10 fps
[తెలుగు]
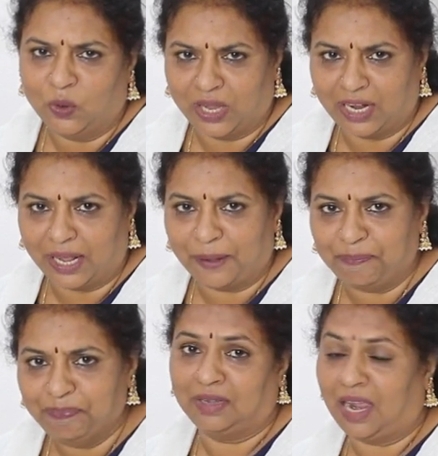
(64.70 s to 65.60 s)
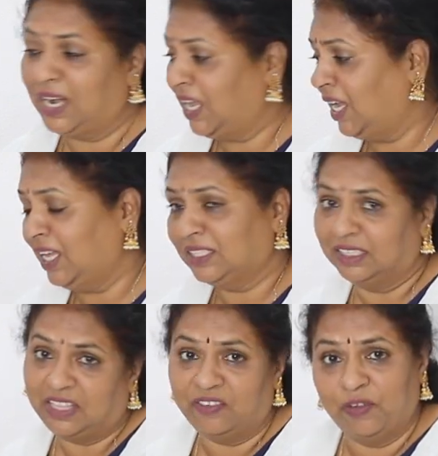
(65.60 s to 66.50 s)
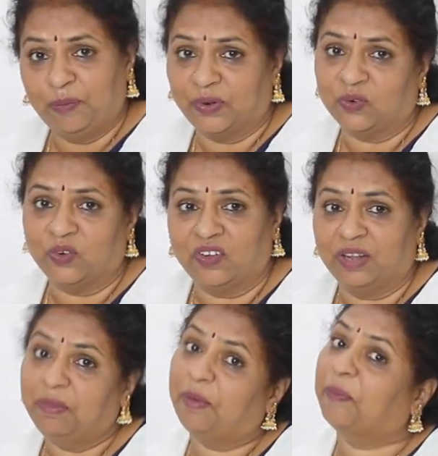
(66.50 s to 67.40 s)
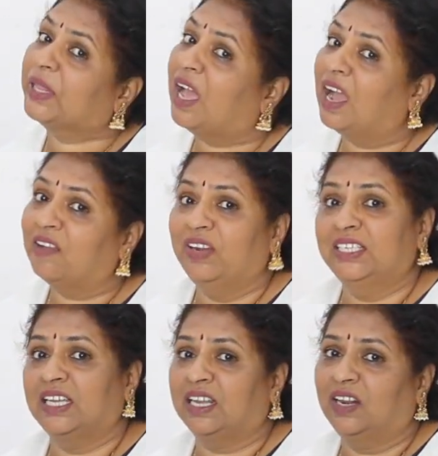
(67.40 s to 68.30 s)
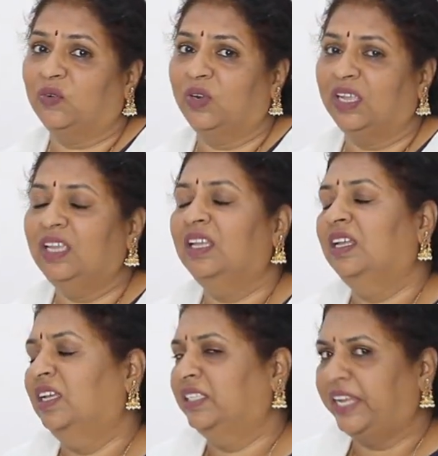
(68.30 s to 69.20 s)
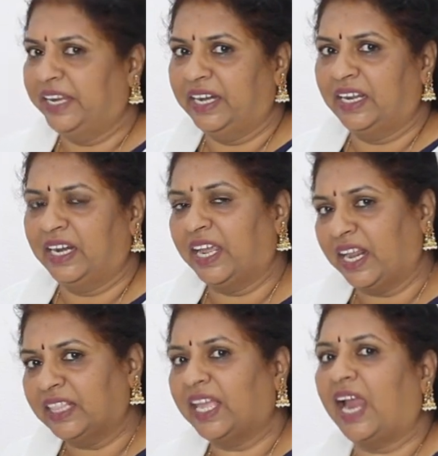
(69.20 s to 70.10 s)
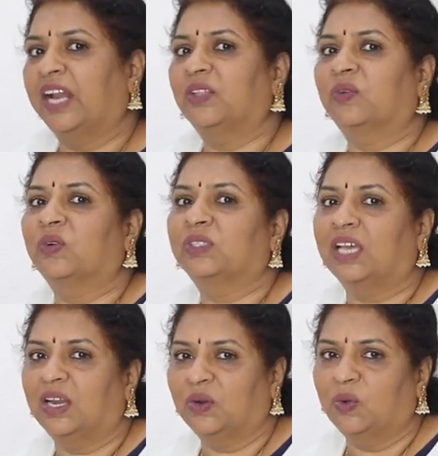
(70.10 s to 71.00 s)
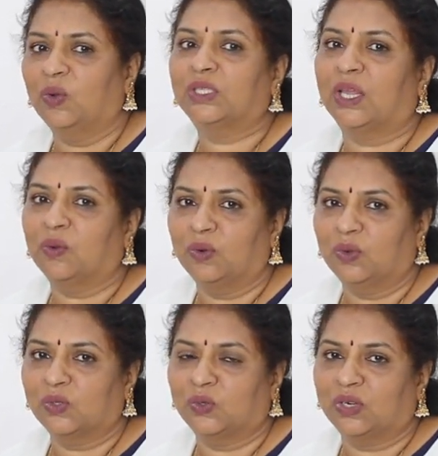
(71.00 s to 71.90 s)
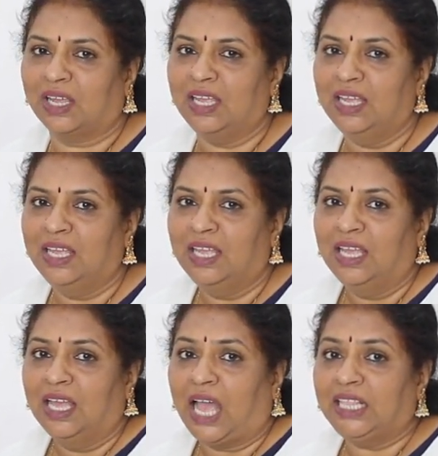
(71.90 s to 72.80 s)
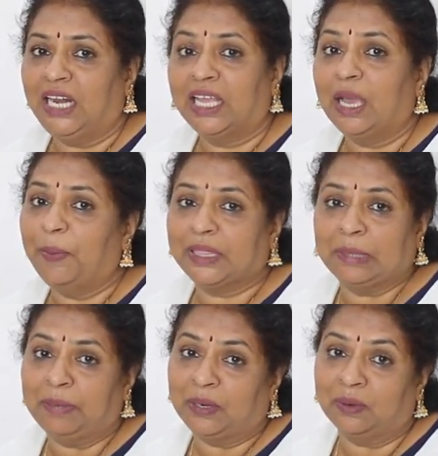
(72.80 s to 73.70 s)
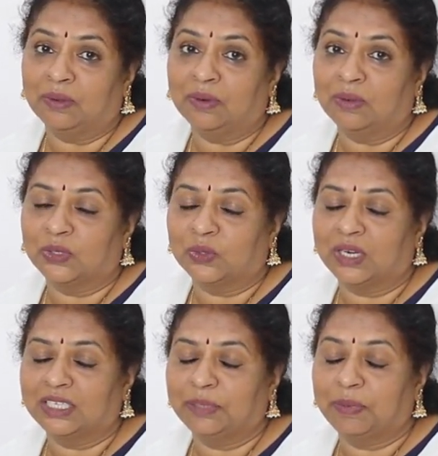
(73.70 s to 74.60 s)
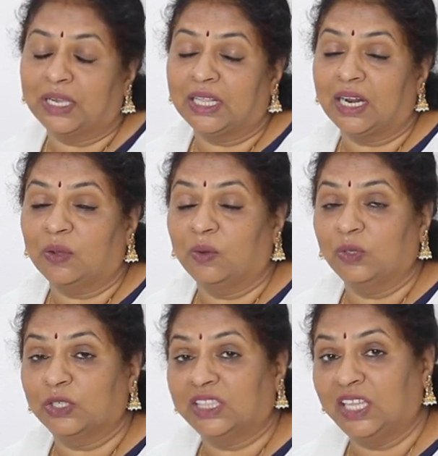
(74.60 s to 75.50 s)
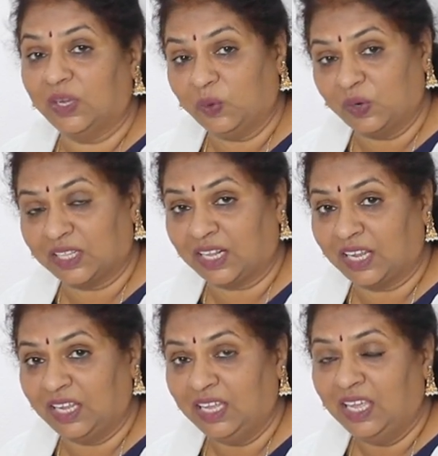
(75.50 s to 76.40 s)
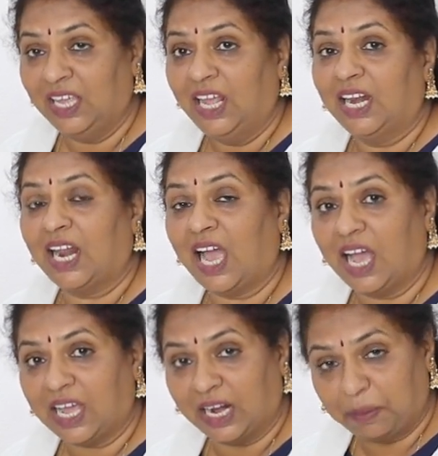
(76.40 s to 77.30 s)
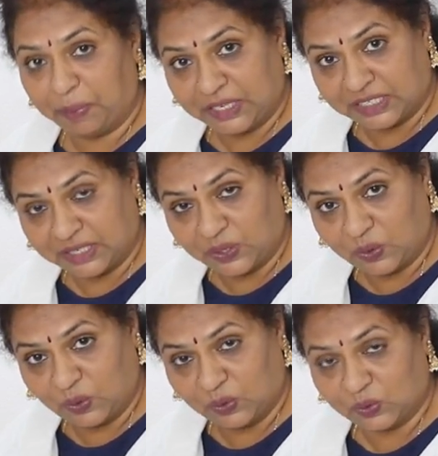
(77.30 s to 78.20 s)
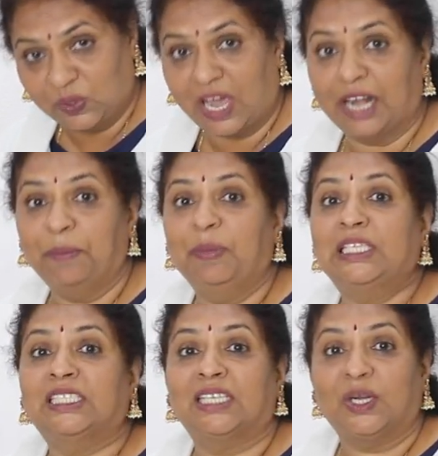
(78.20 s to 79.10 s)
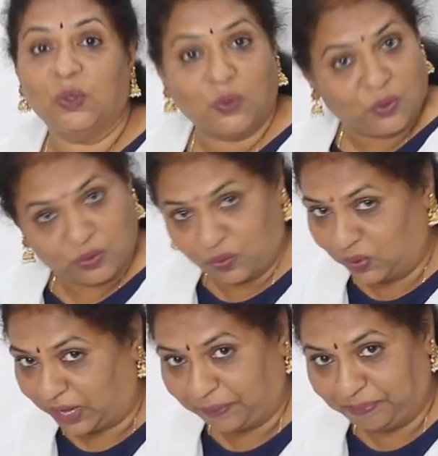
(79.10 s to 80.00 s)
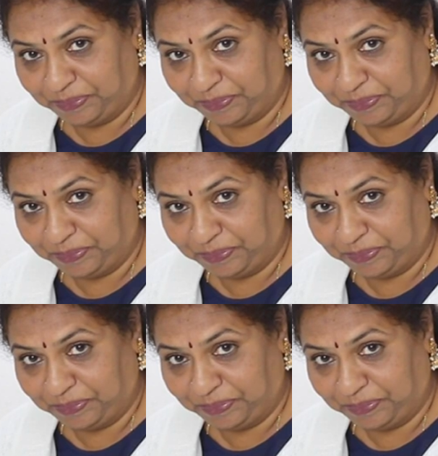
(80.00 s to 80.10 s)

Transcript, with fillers: ఓకేనా అంటే శ్రీదేవి నువ్వు ఇప్పుడు కొనుక్కుంటావు కానీ మేము ఎప్పటిదాకా వెయిట్ చేయాలని అనకండి చెయ్యండి నేనైతే ఏడాదికి రెండు సార్లు ఒకసారి కొనుక్కొచ్చుకుంటా అది లెక్క పత్రం లేకుండా కొనుక్కొచ్చుకుంటా చెప్పినా కదా నాకు కొంచెం తిక్కు ఉంటుందని నాకు అనిపించిన రోజు అనిపించినట్టు కొనుక్కుంటా